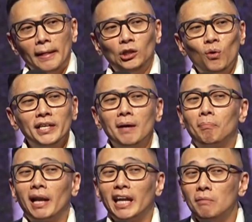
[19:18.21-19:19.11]
Itu hanya
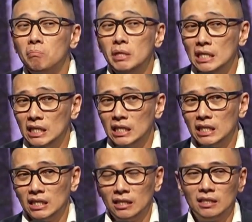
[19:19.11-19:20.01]
plan B,
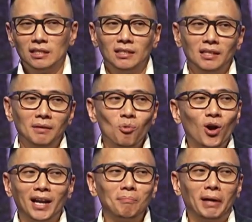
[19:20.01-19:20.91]

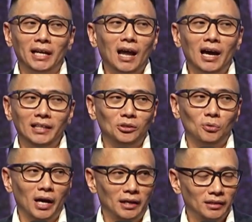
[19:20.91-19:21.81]
bukan plan A-nya
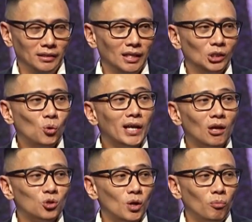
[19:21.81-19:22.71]
Tuhan. Tuhan
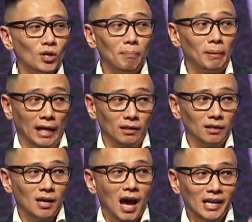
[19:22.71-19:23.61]
kalau sudah punya plan,
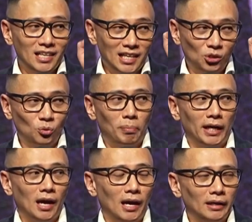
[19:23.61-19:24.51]
hanya satu,
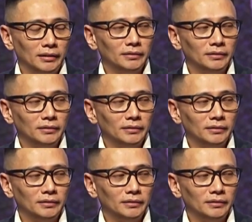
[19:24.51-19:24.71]
plan A.